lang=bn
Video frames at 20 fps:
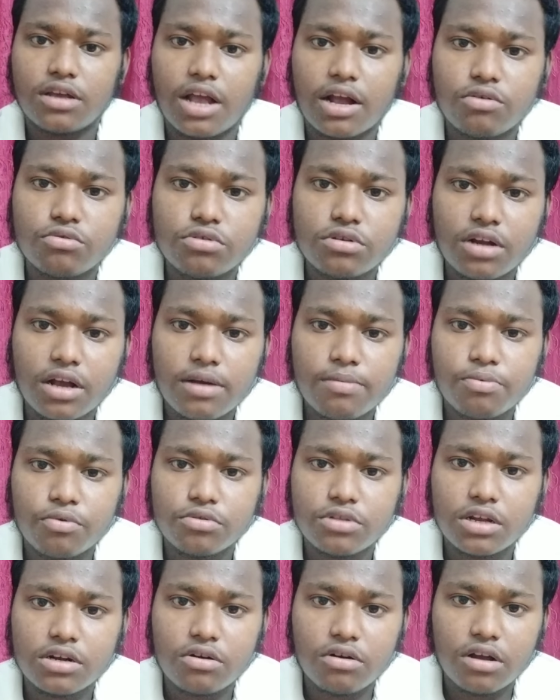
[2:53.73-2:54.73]
এখনও টাকা
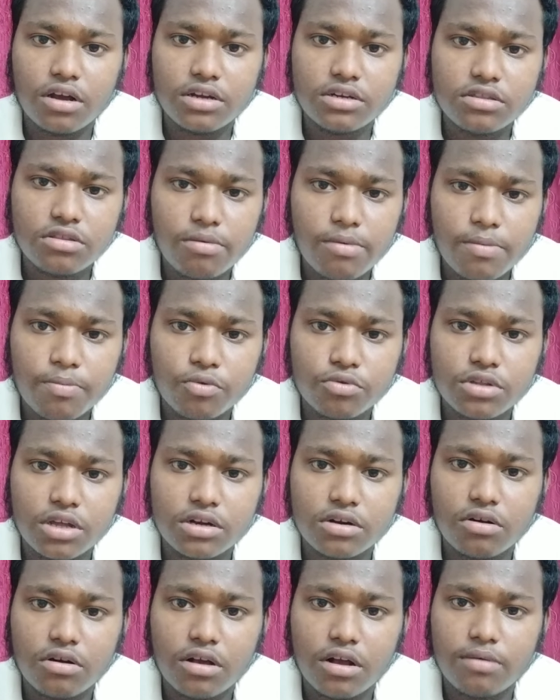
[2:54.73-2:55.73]
প্রদান করা হয়নি তবে
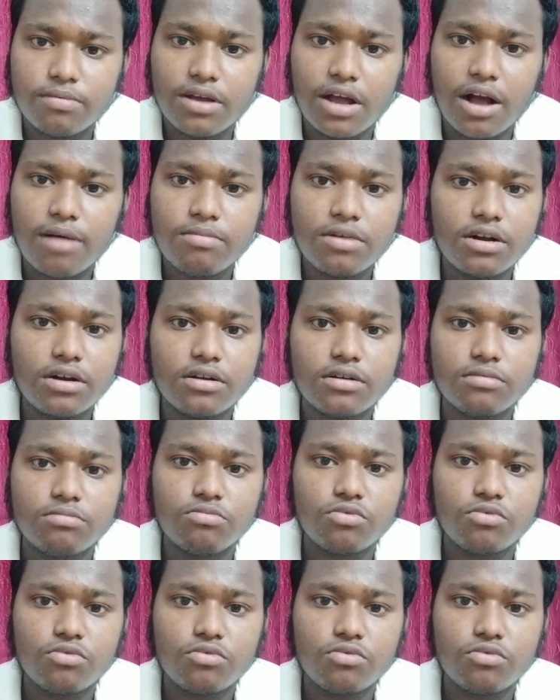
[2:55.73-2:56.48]
প্রদান করা হবে আমার